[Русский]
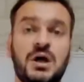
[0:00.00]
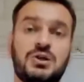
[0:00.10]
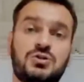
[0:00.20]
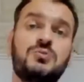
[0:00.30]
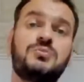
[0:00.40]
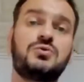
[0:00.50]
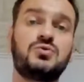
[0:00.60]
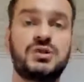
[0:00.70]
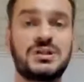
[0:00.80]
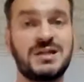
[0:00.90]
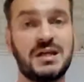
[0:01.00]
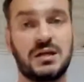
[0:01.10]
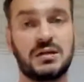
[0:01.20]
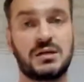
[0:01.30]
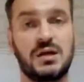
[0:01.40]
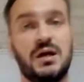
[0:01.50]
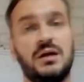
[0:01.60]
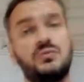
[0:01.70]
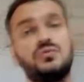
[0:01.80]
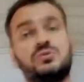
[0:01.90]
что мне нужно делать
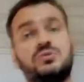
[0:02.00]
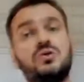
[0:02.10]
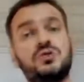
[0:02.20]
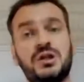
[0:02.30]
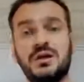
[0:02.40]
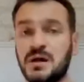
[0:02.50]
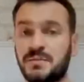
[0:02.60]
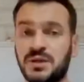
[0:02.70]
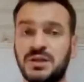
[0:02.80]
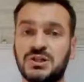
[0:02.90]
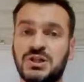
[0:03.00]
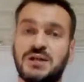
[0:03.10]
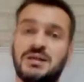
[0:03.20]
ну, должен ли я приглашать,